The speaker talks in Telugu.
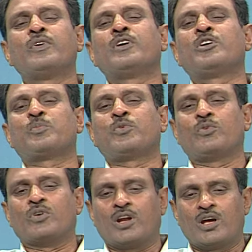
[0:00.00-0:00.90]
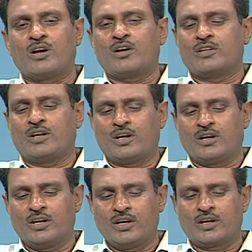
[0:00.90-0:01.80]
ఇప్పుడు లా అది
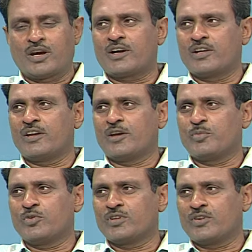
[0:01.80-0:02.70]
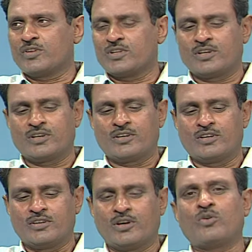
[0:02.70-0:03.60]
లీగల్ కేటగిరీ అయిపోయిన తర్వాత
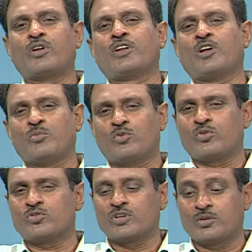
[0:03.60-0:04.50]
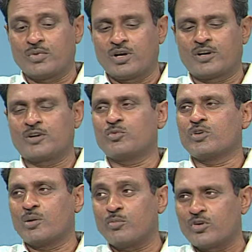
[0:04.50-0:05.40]
ఎవరైనా అమ్ముకోవచ్చు అది మార్కెటబుల్
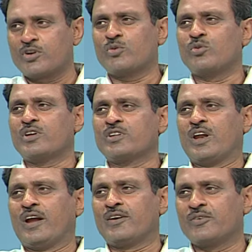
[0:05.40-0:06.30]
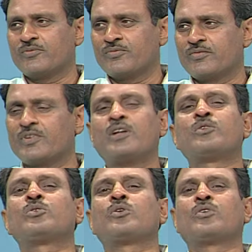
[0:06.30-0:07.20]
కమోడిటీ కూడా అయింది ల్యాండ్
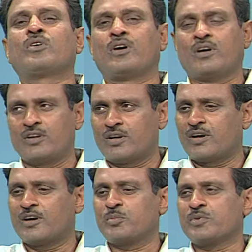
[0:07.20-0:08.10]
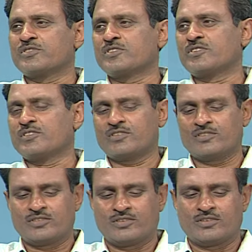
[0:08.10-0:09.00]
దాంతో అన్ని రకాల ప్రజెంట్
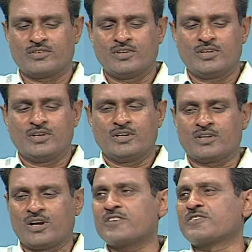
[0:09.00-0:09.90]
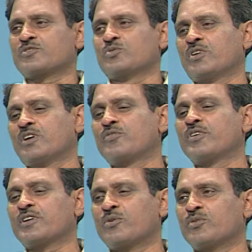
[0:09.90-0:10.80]
క్లాసెస్ కూడా
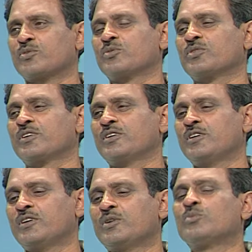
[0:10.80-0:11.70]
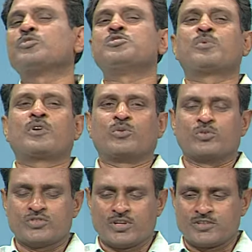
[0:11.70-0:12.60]
ఎఫెక్ట్ అవడంతో ఉద్యమాల్లోకి
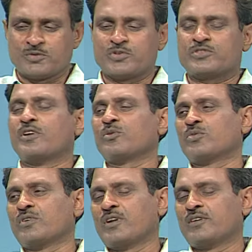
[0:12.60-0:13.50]
వచ్చారని చెప్పేసి నేను అనుకుంటున్నాను